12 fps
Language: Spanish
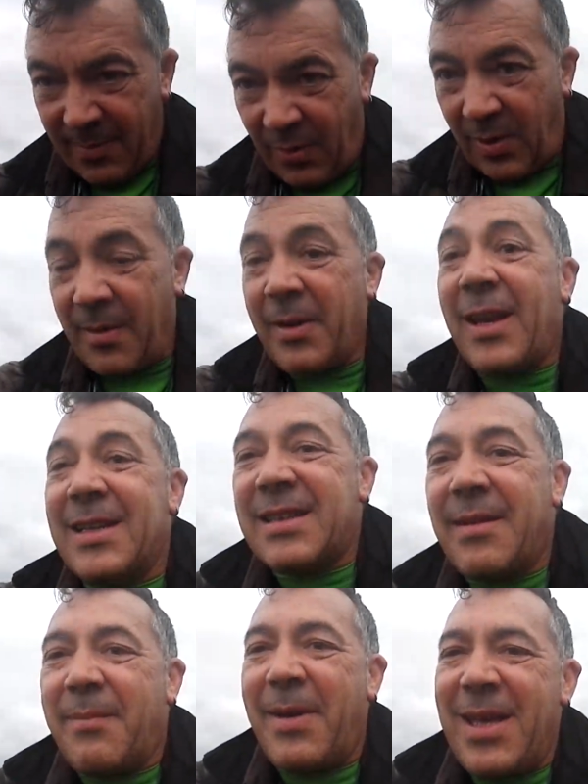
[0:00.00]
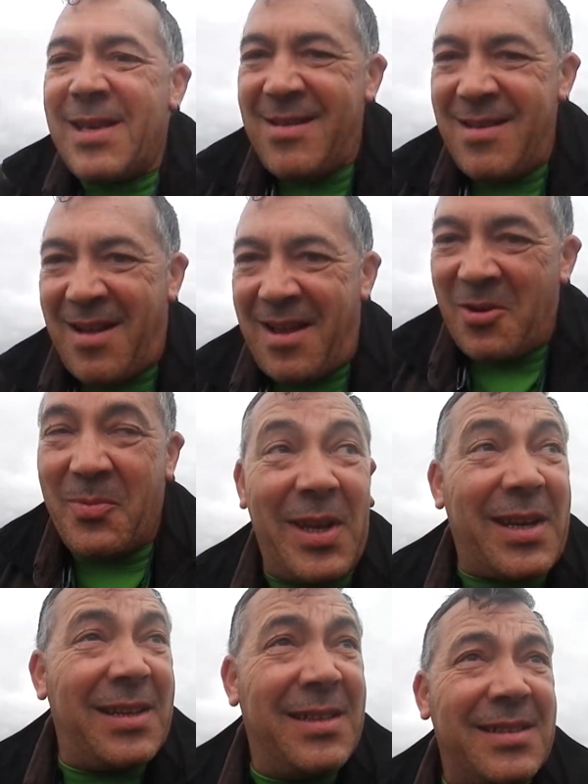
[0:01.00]
Porque la mañana estaba venga a
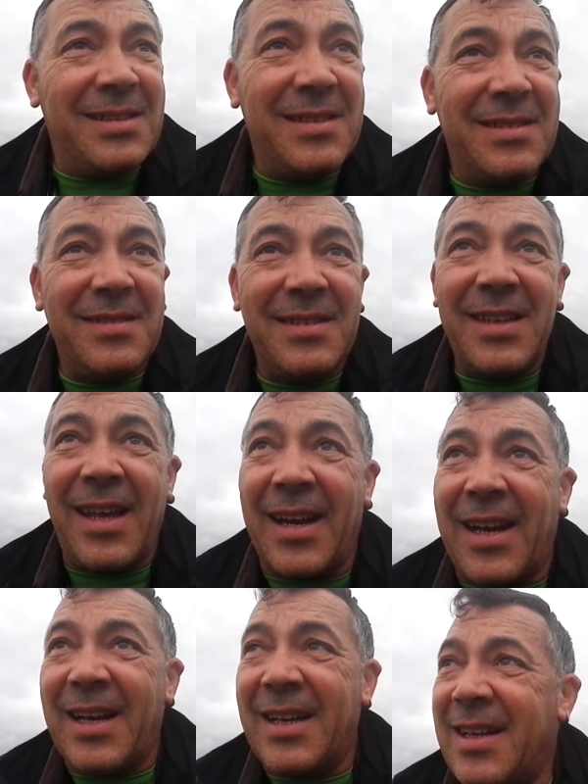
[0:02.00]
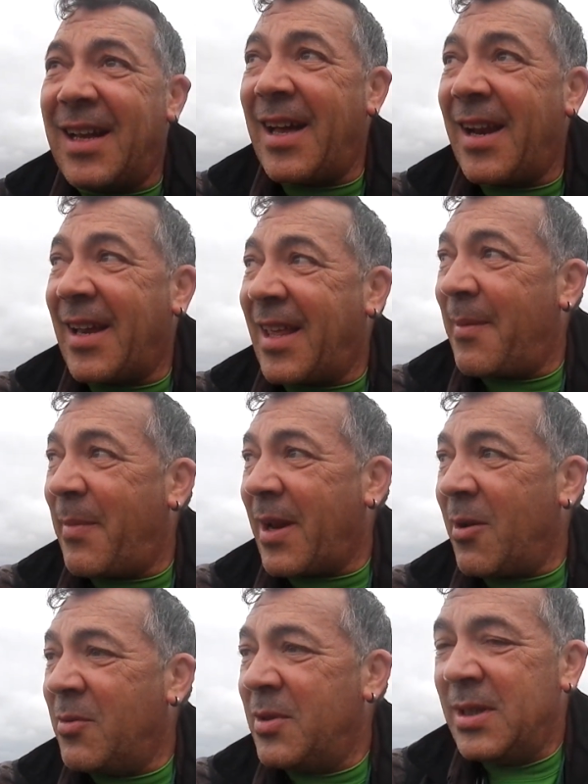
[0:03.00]
llover. Y ahora que, ahora que ha
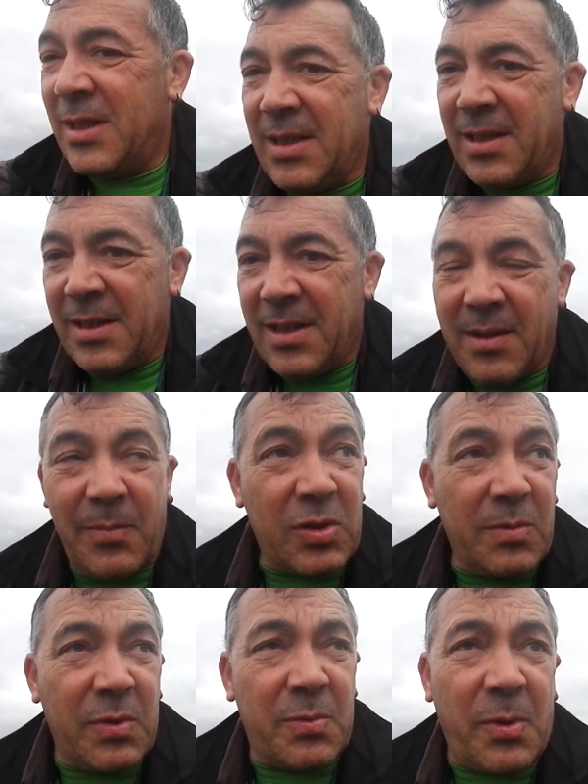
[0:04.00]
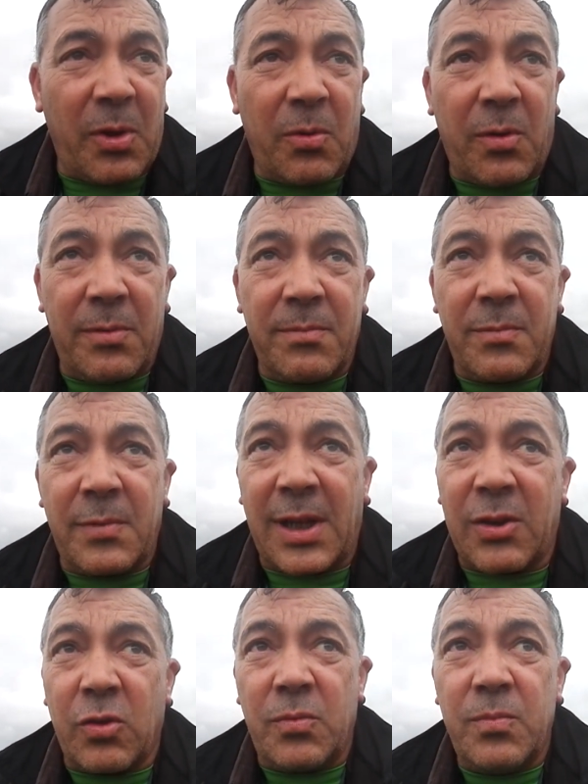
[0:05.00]
parado, pues hemos venido un
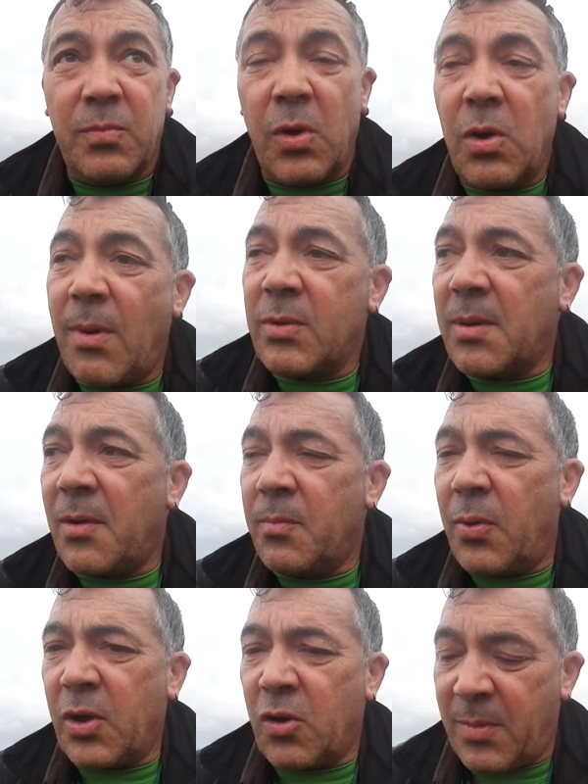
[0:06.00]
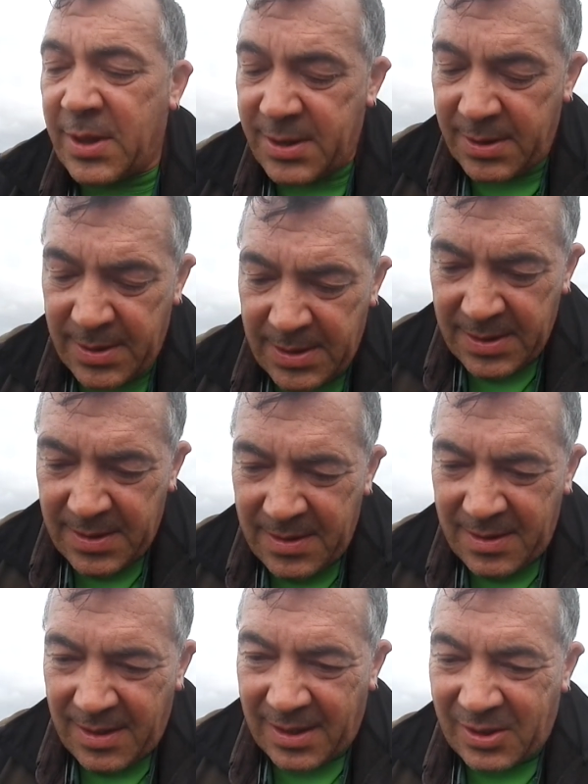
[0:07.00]
rato. Bueno, vamos a hablar un poquito más.
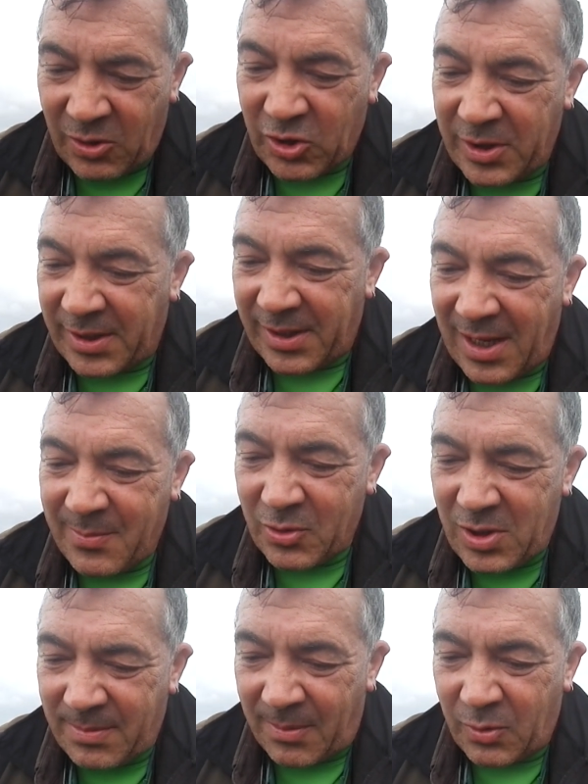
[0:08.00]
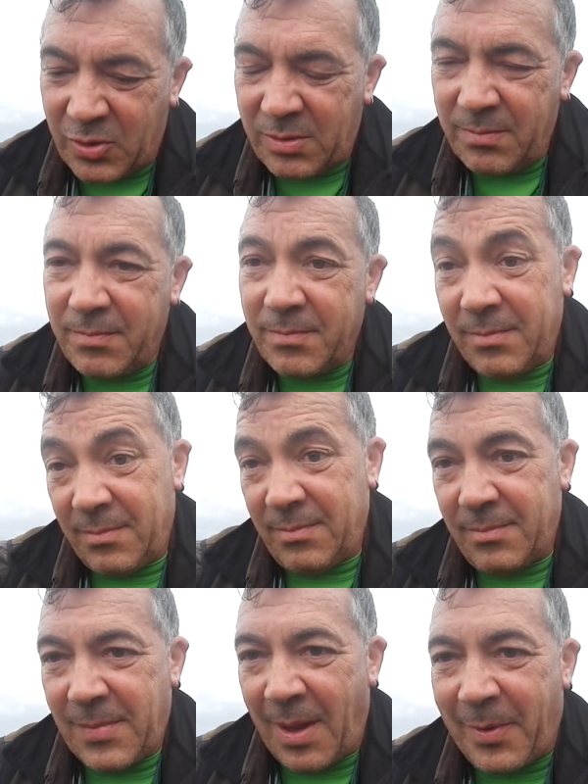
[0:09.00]
Así nos entretenemos y vamos
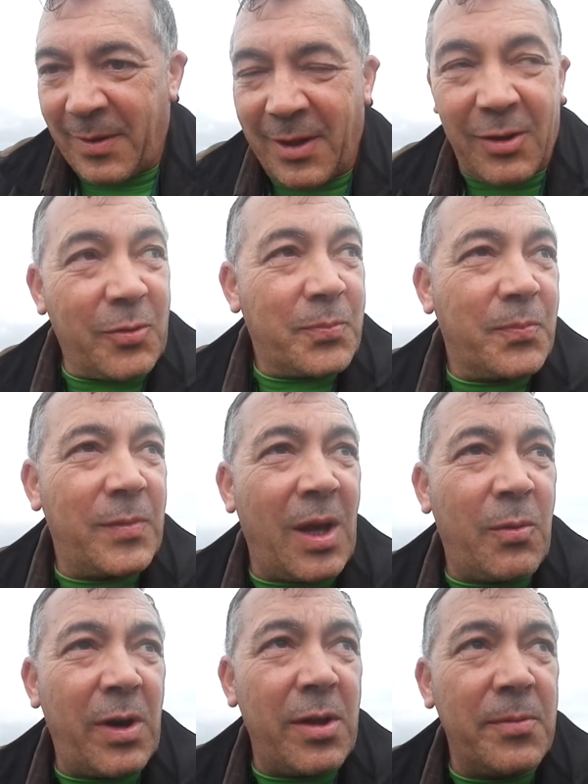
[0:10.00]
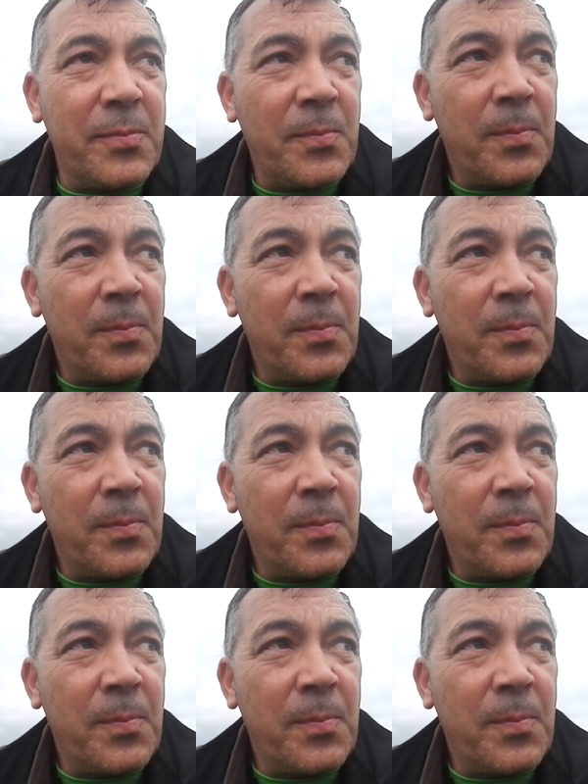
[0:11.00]
aprendiendo. ¿De acuerdo?